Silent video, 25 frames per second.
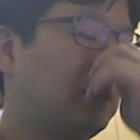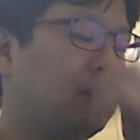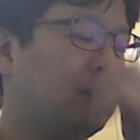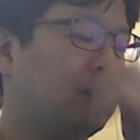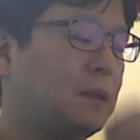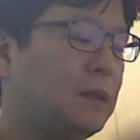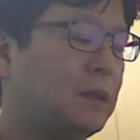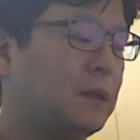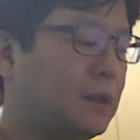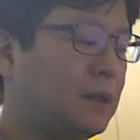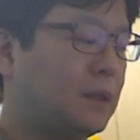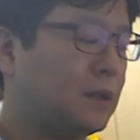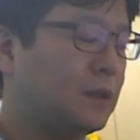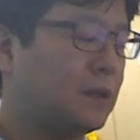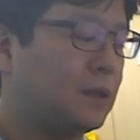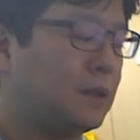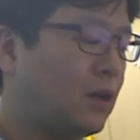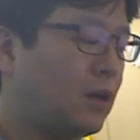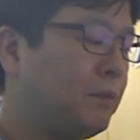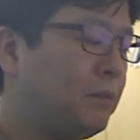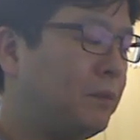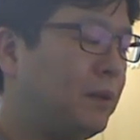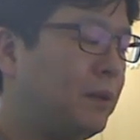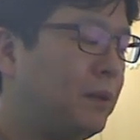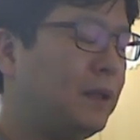어,
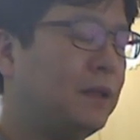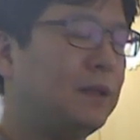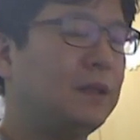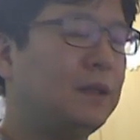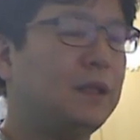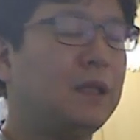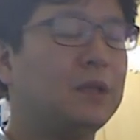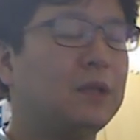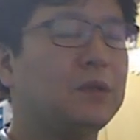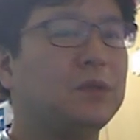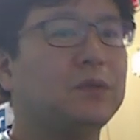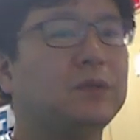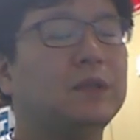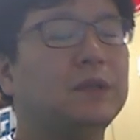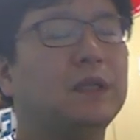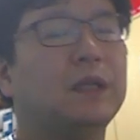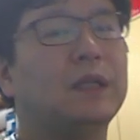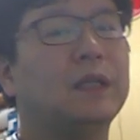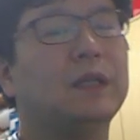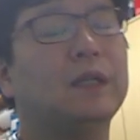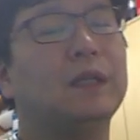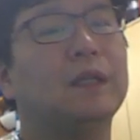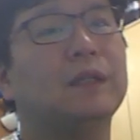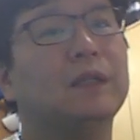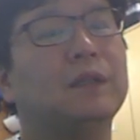경비인대
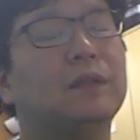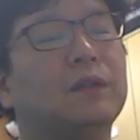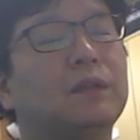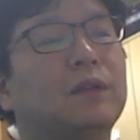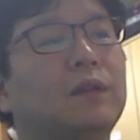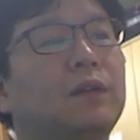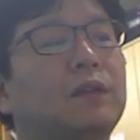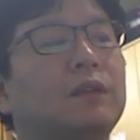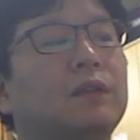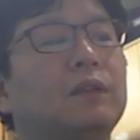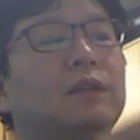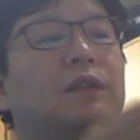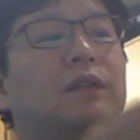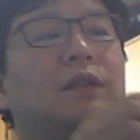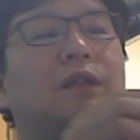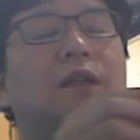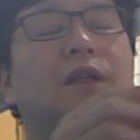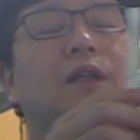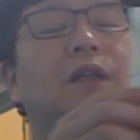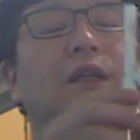손상이라는 건